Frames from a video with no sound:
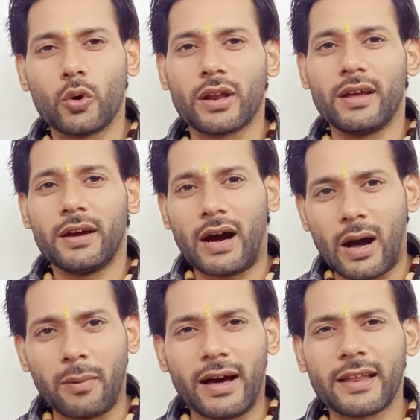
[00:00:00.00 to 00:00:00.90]
और
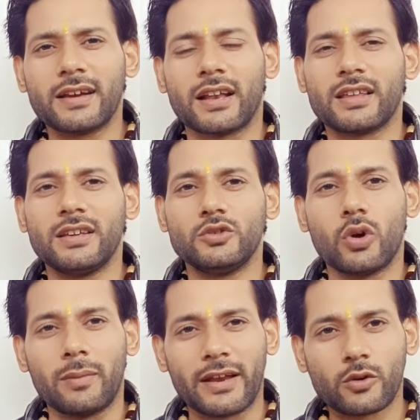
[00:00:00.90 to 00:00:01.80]
हमारे घर की
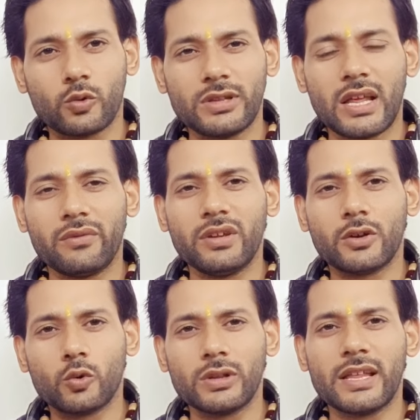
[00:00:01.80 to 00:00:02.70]
जो हमारे कुल देवी
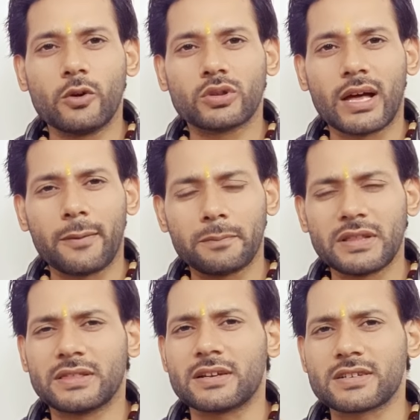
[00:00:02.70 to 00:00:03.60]
कुल देवता
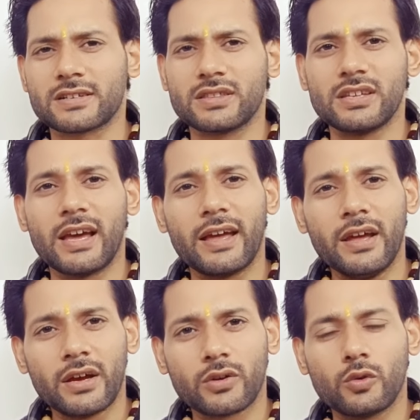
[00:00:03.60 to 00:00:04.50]
पितृ शक्ति है
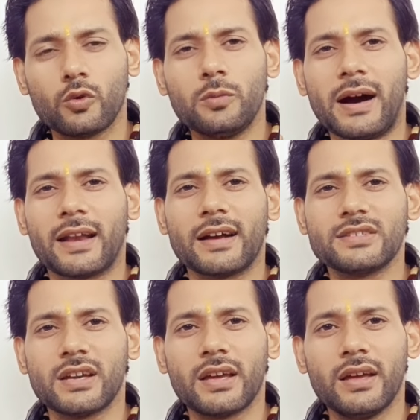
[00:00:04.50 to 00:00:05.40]
गुरु
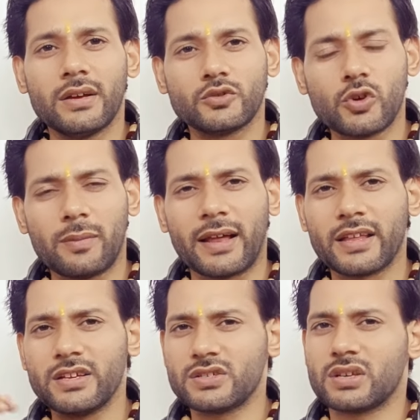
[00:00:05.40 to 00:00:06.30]
महाराज हैं जो
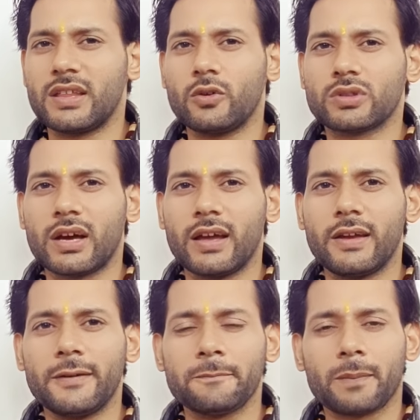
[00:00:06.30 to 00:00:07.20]
हमारे इष्ट देवता
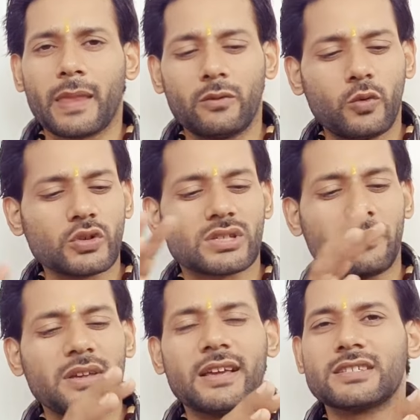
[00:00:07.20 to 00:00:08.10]
हैं तो वो
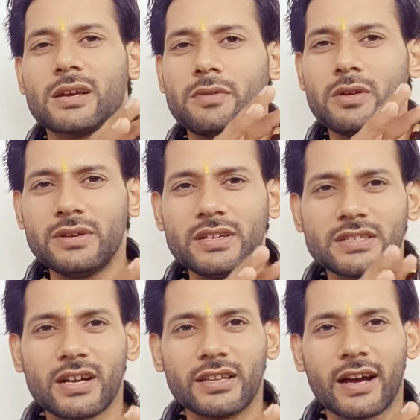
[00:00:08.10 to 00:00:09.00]
सभी के सभी भी
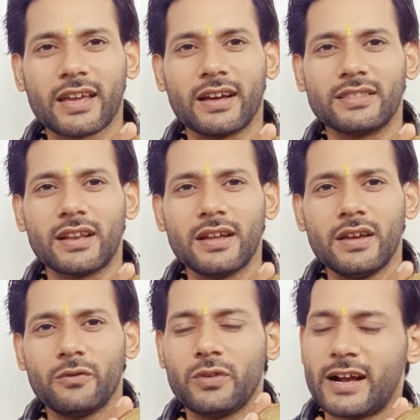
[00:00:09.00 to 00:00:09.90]
इस गदा के अंदर
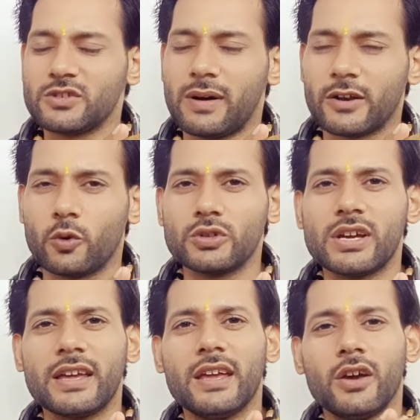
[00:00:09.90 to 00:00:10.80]
विराजमान हो
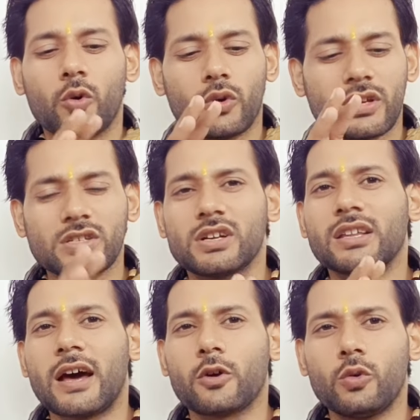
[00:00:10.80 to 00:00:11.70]
जाएं और इस
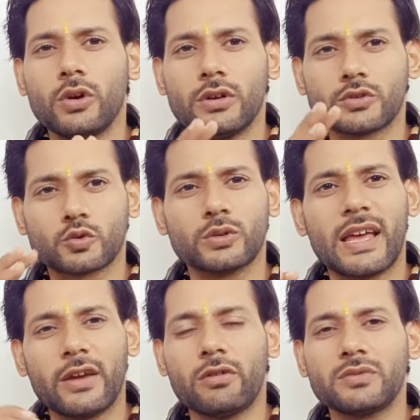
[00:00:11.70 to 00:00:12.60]
गदा को शुद्ध
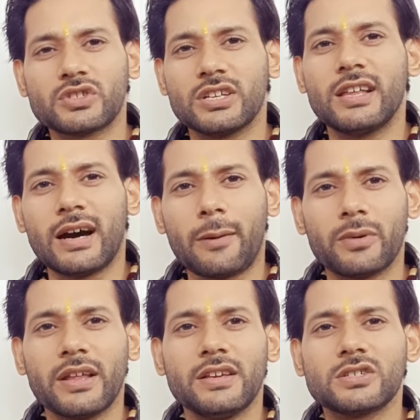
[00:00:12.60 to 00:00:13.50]
एवं सिद्ध
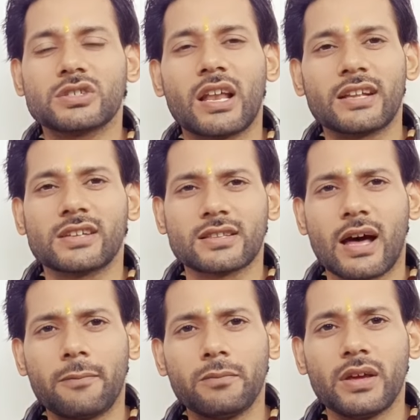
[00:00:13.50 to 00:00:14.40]
अपने इस सालासर
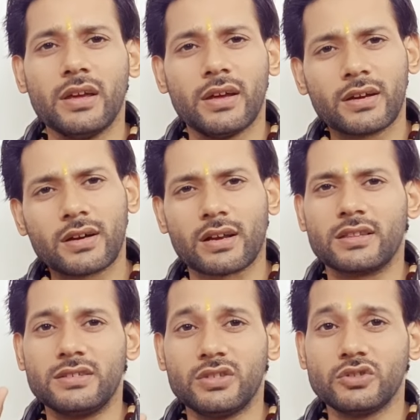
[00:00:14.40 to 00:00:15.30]
धाम में कर
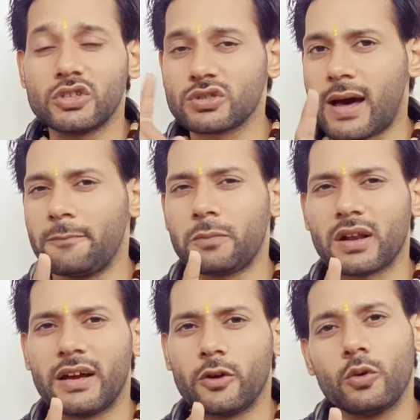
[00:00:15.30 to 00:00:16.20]
दीजिए जिस धाम
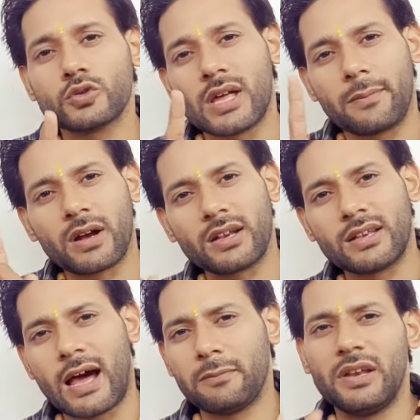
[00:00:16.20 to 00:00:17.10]
पर गए हो उस धाम का
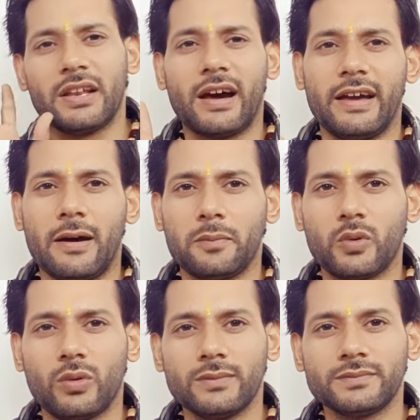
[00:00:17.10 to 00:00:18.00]
नाम लेना है
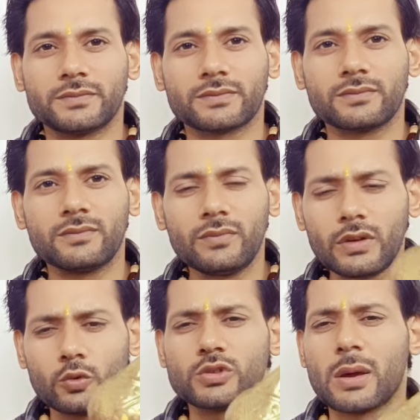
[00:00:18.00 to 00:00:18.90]
आपको
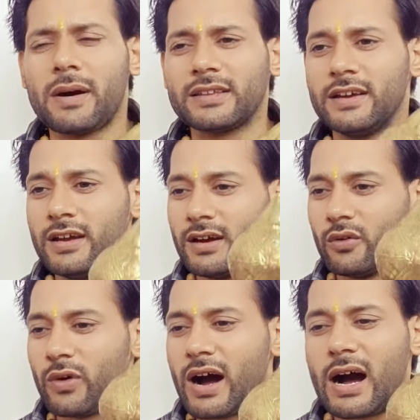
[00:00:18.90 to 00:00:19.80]
उसके बाद
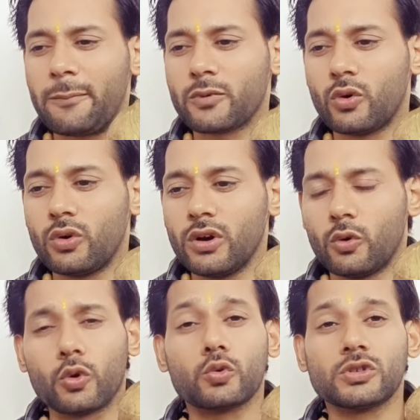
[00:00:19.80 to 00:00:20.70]
वहां आपको
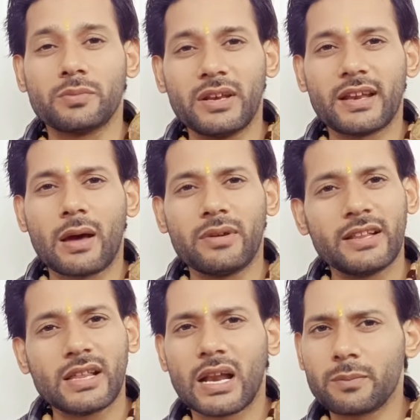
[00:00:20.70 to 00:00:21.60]
और कुछ मिले ना
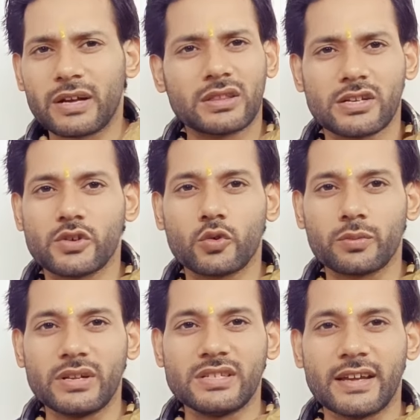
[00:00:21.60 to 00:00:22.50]
मिले दान पात्र जरूर
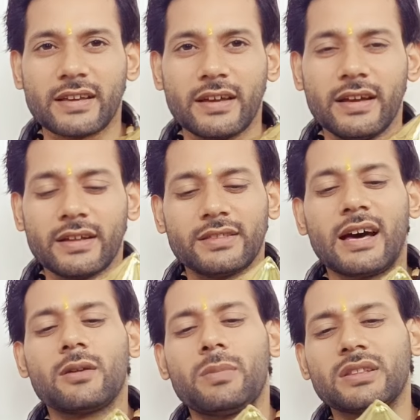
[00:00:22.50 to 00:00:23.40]
मिल जाएंगे
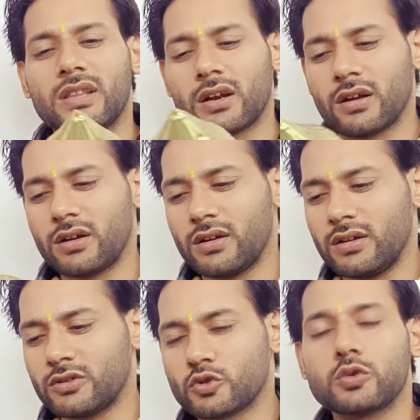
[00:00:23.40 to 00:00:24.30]
दान पात्र
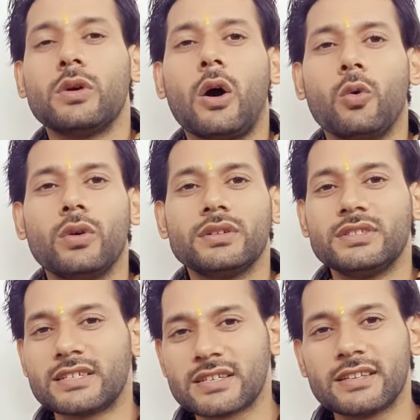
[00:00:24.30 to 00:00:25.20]
छुआओ
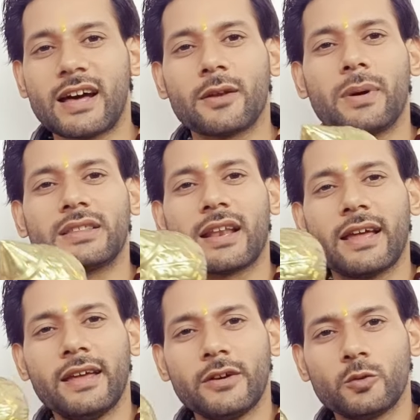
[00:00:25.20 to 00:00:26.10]
जैसे ये दान पात्र
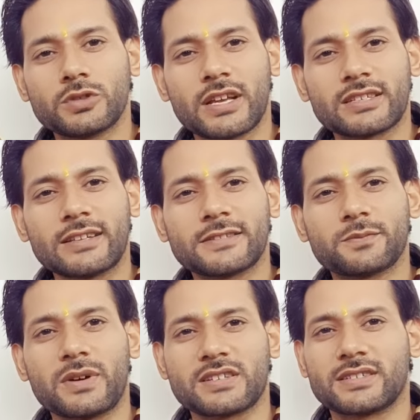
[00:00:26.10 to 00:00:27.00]
है उसके साथ
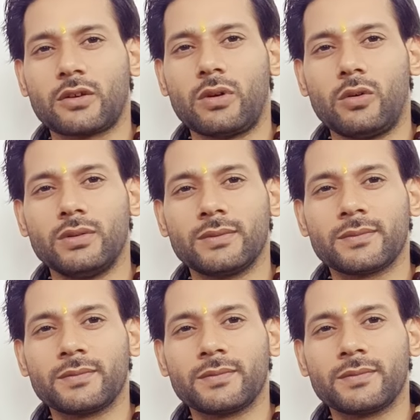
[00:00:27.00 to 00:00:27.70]
स्पर्श करवाओ